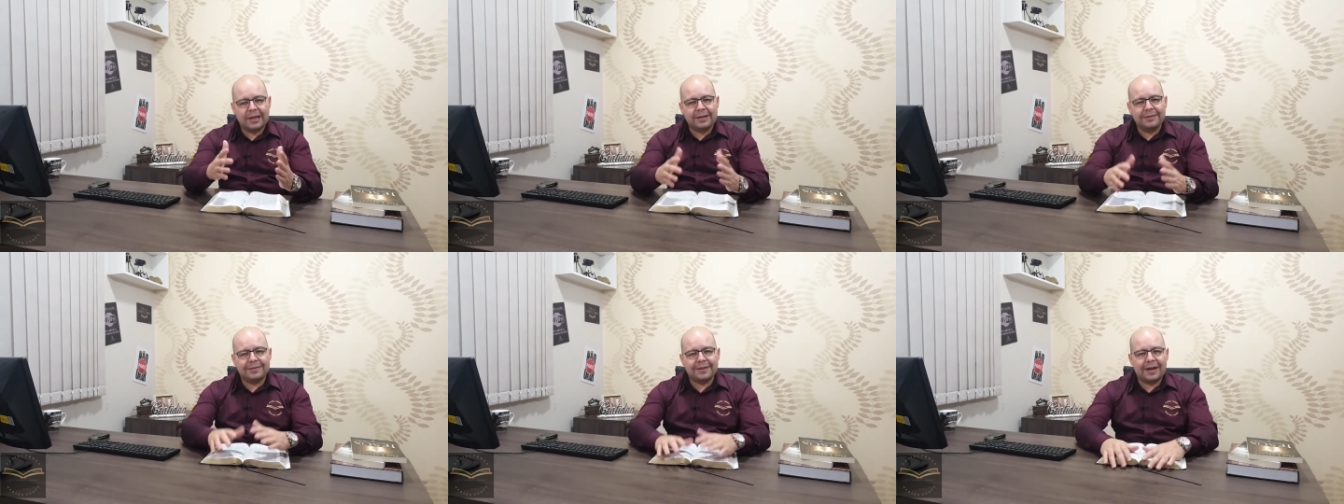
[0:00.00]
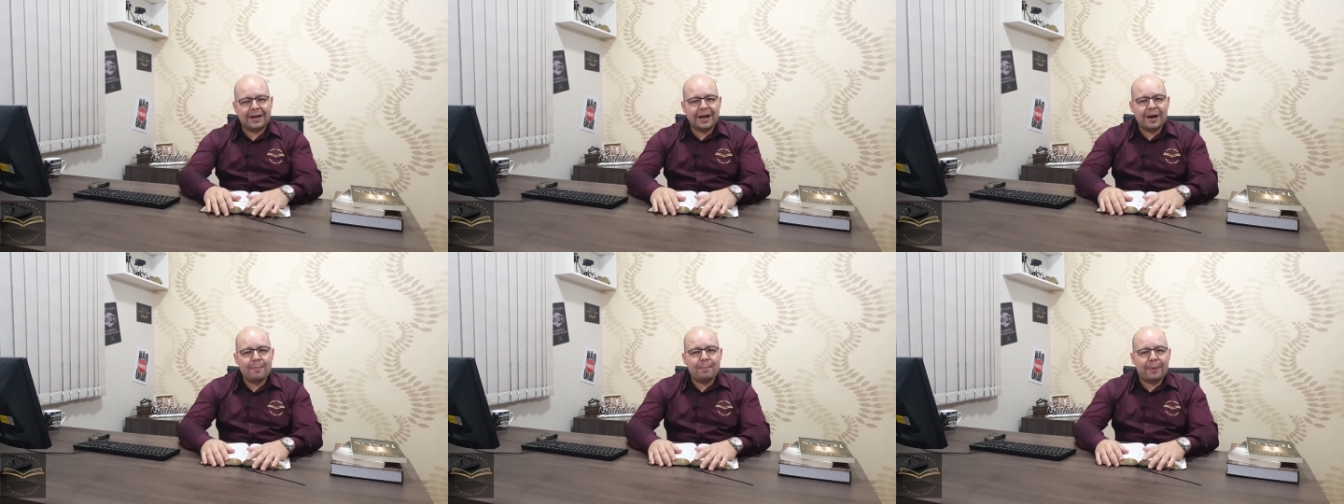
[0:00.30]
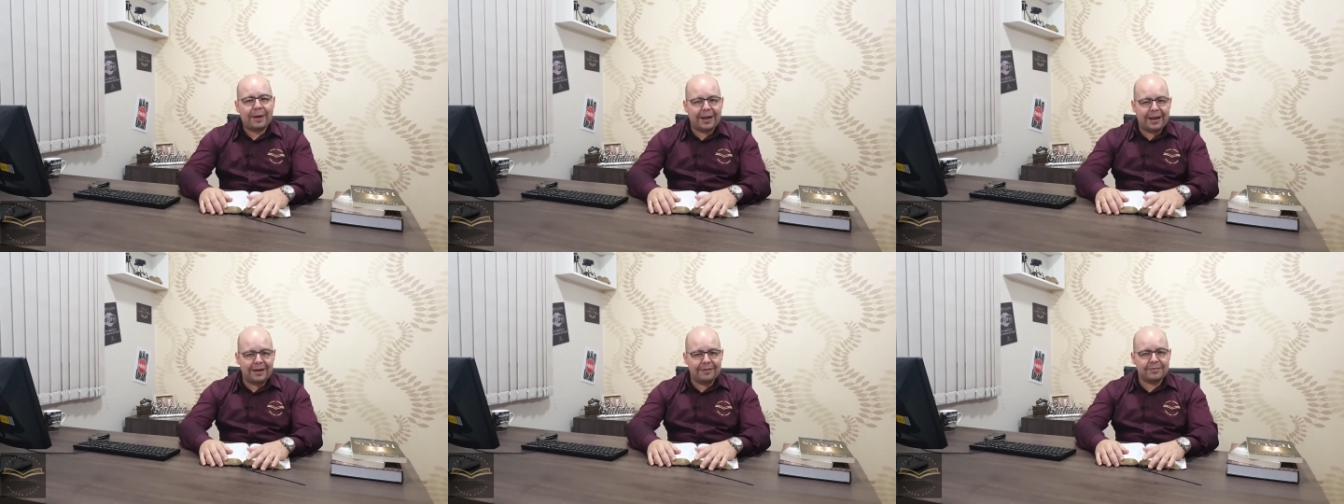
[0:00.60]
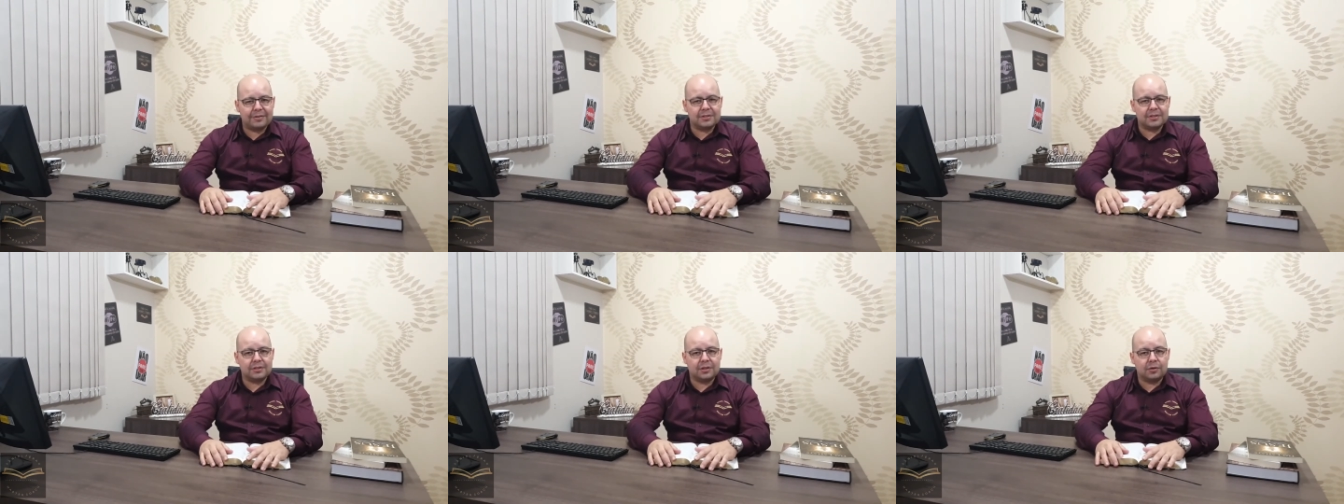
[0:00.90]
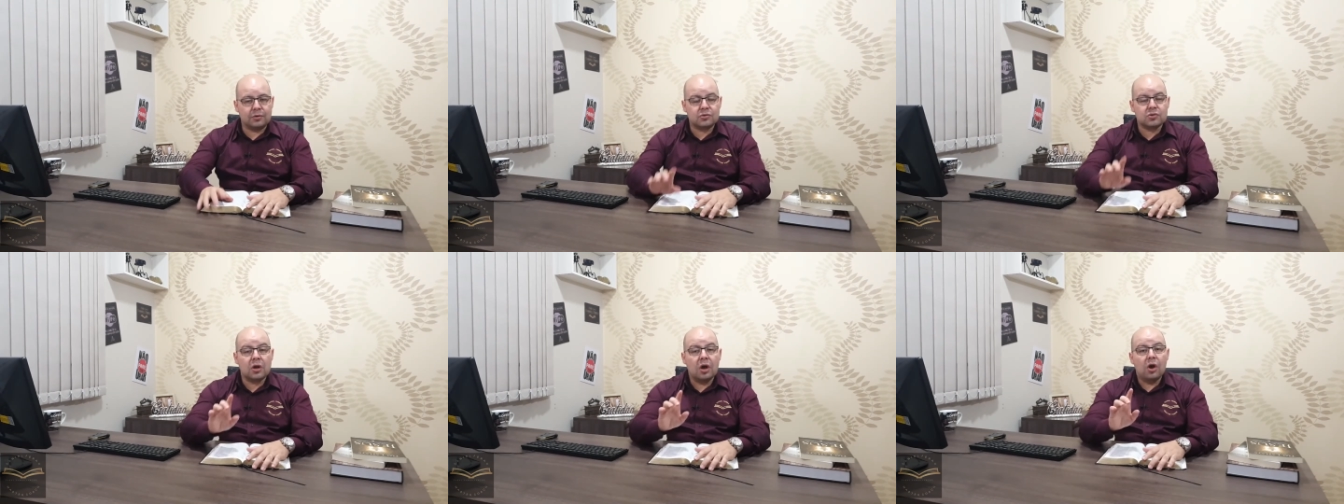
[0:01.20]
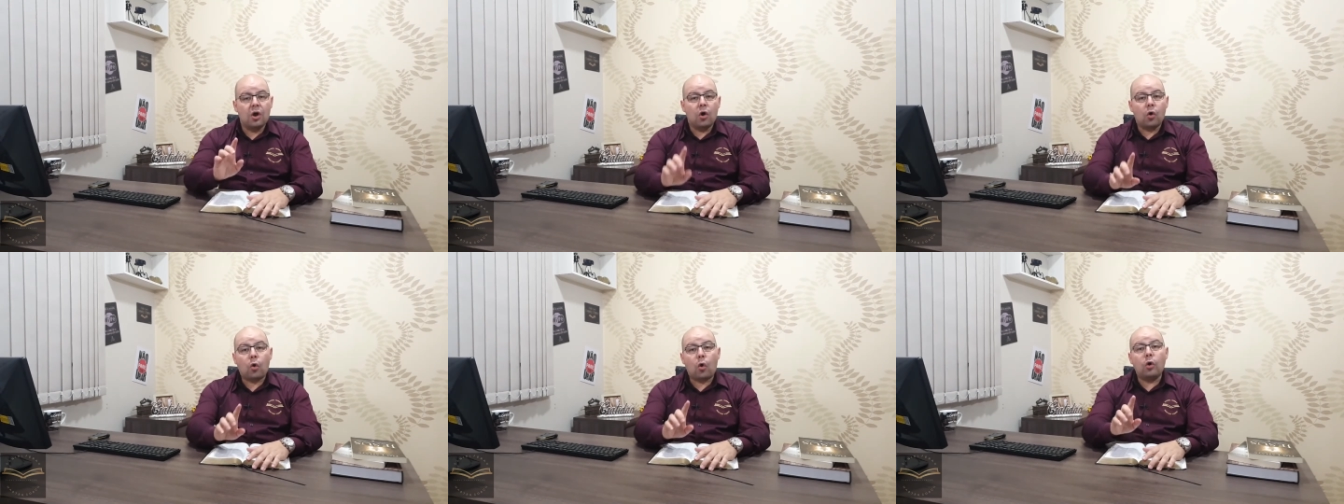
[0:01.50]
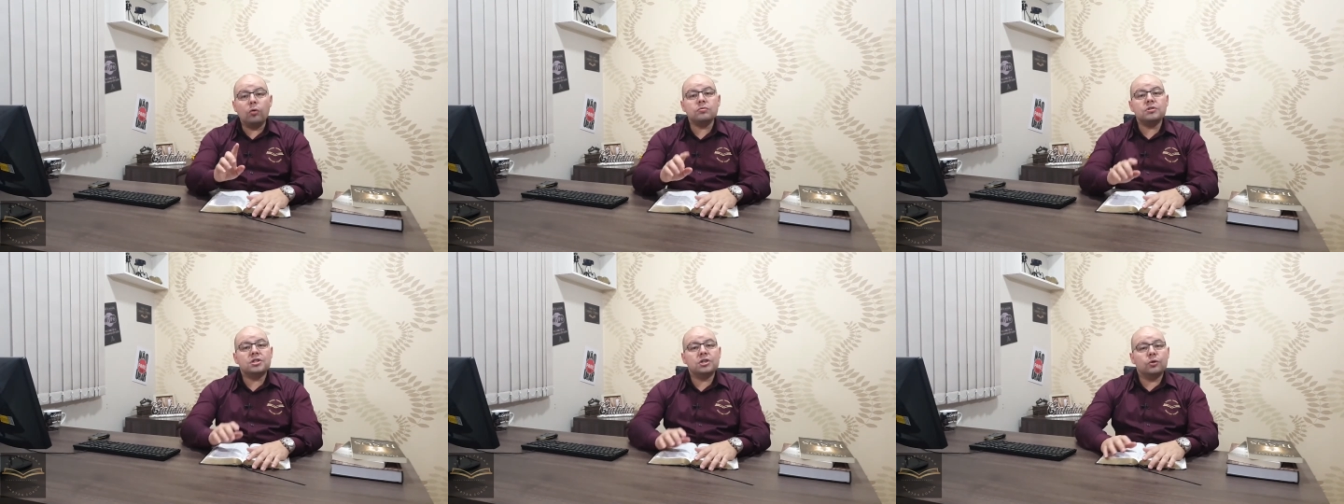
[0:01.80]
entregar a palavra de Deus
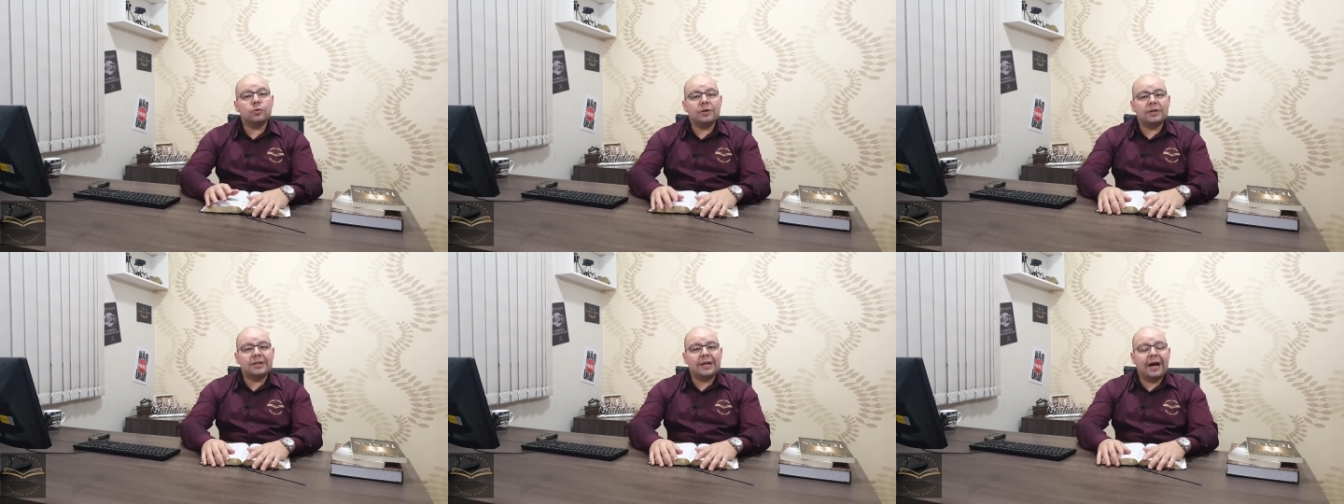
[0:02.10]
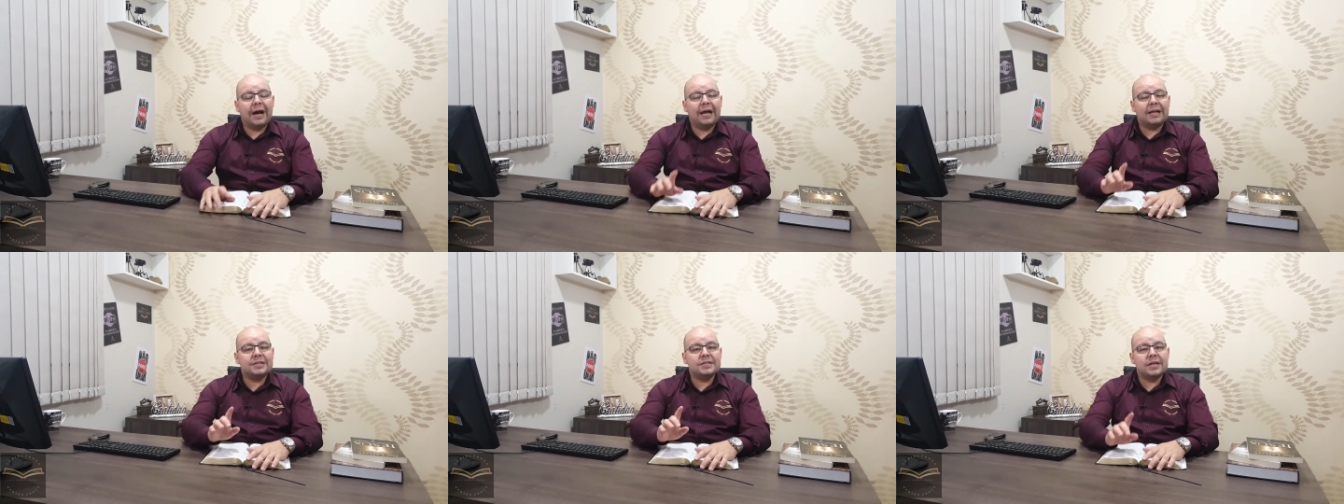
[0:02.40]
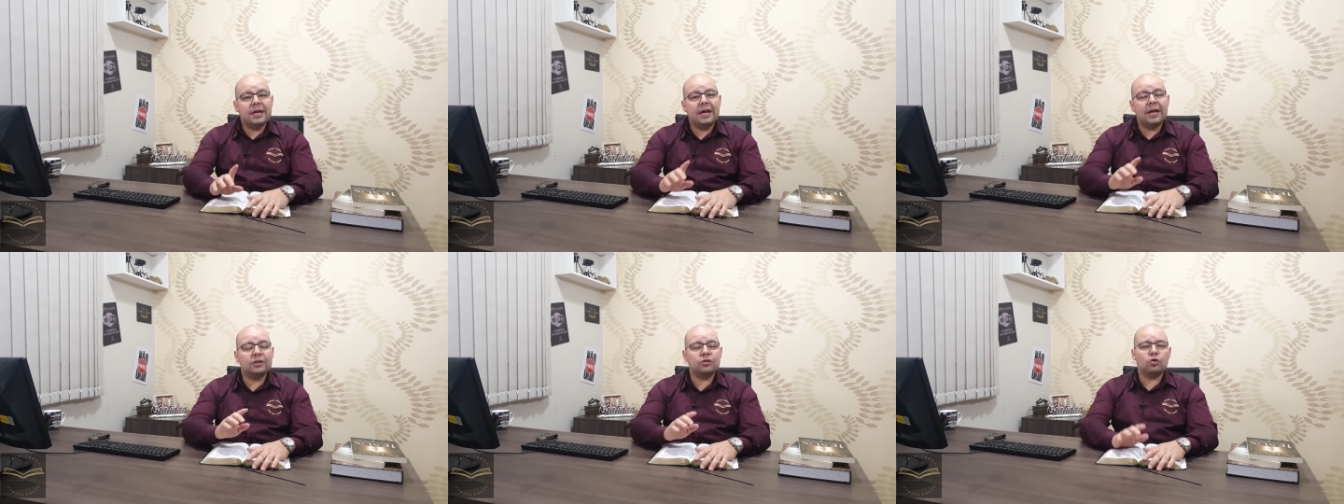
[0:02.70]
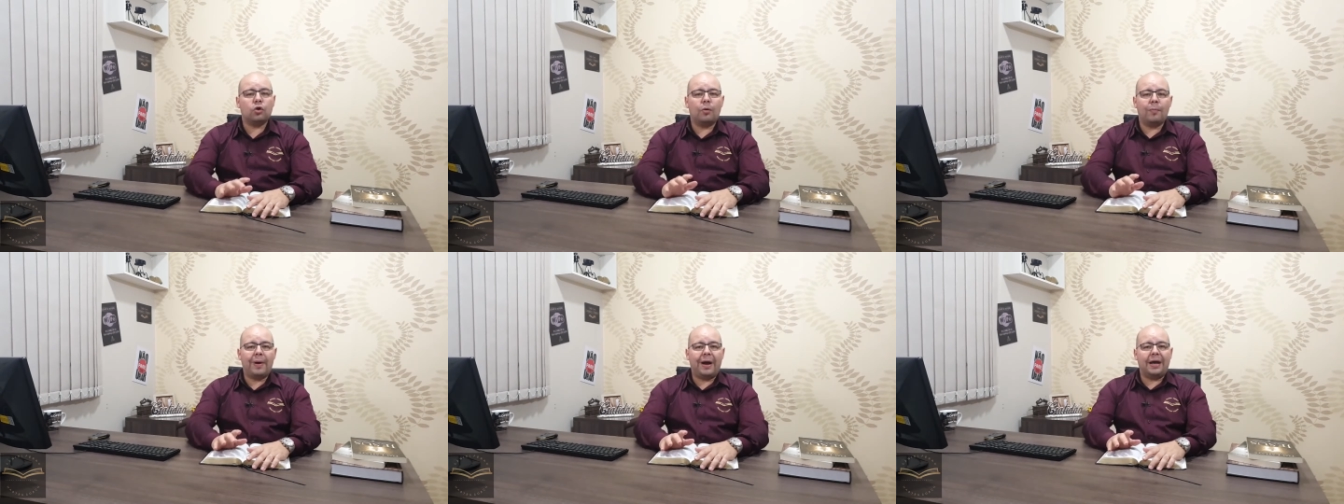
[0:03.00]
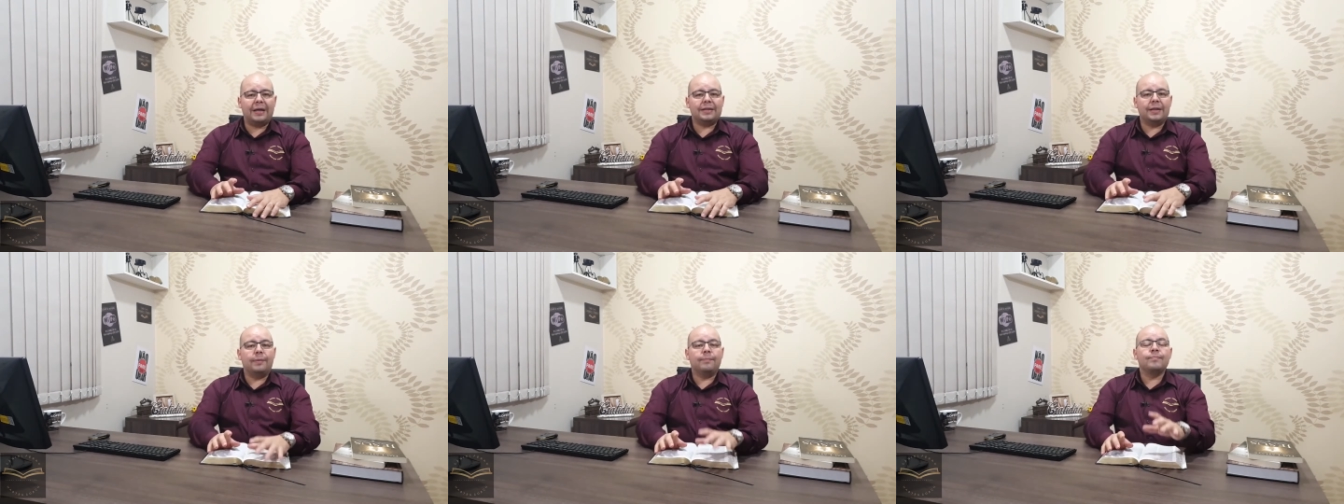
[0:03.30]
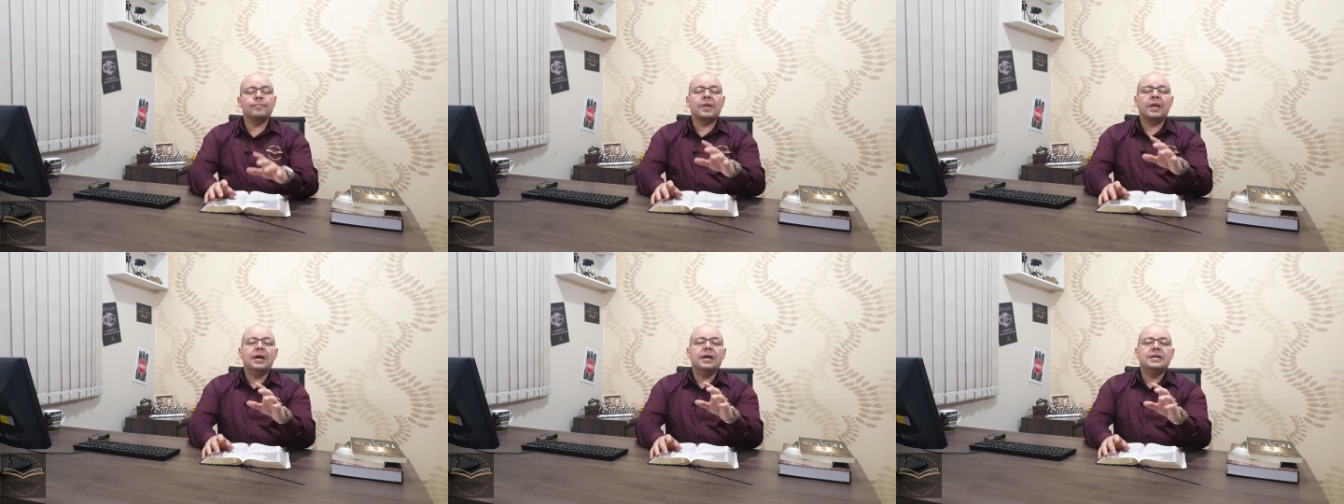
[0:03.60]
continuidade, retomada.